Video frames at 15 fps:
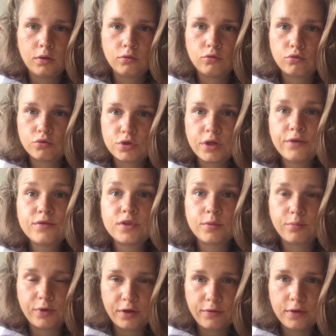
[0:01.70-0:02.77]
Друзья, всем
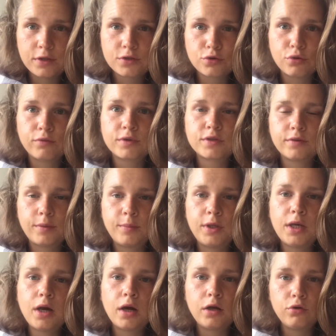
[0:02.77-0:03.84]
привет! Снова с вами
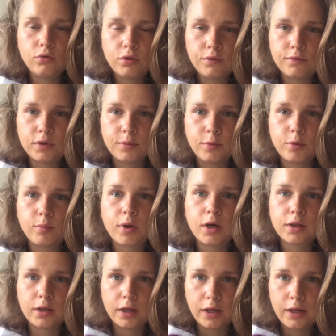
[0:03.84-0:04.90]
я, Алена, вы на моем
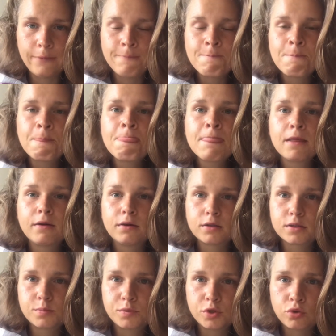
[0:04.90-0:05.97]
канале э,
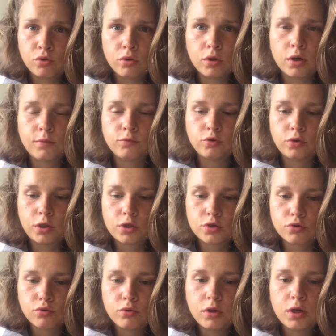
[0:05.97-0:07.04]
с
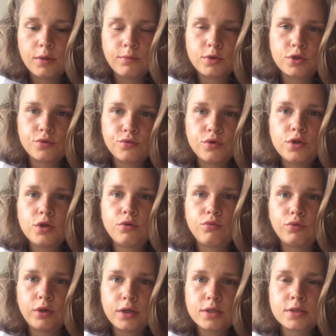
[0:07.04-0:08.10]
психологом-нутрициологом. И сегодня у
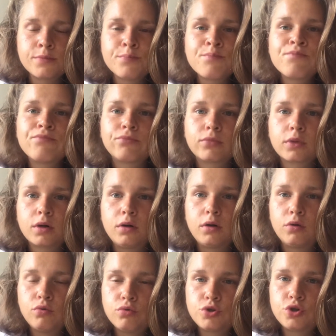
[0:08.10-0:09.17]
нас
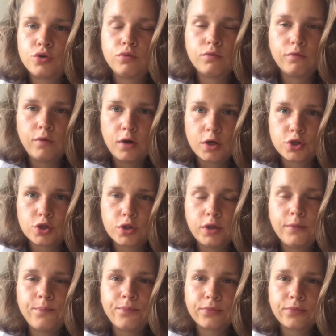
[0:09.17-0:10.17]
очень важная,